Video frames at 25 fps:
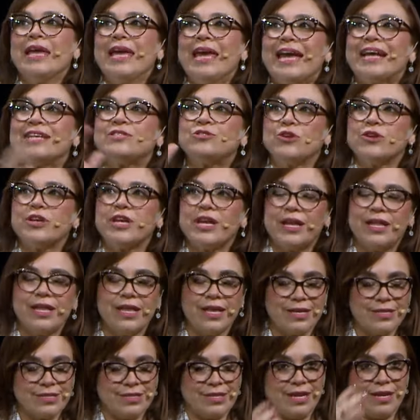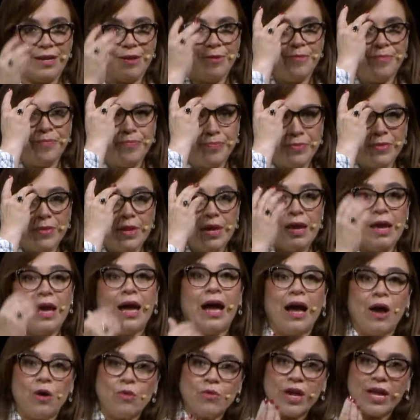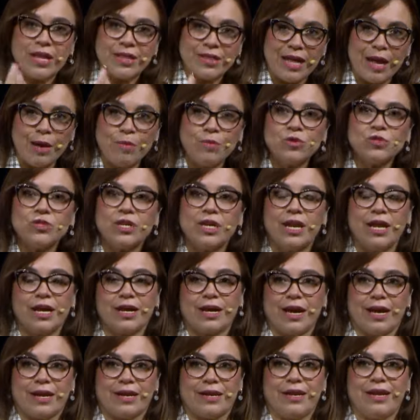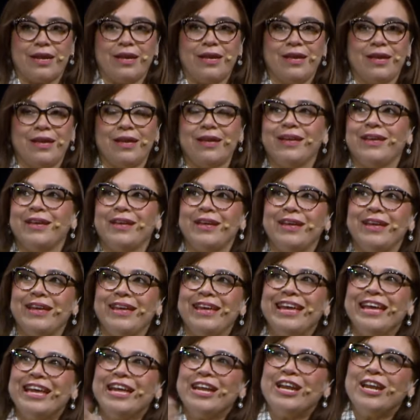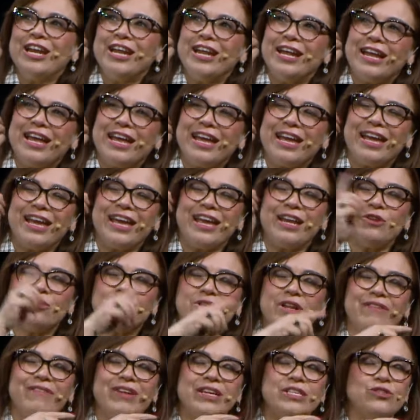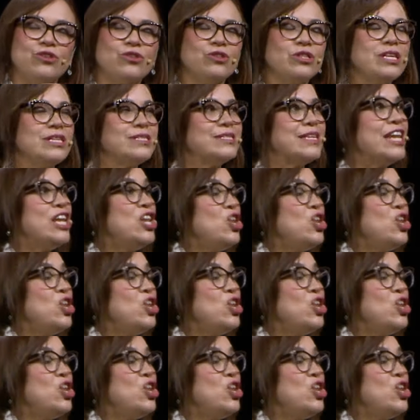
Esto quiere decir, aunque andamos en la carne, eh, en otra versión dice,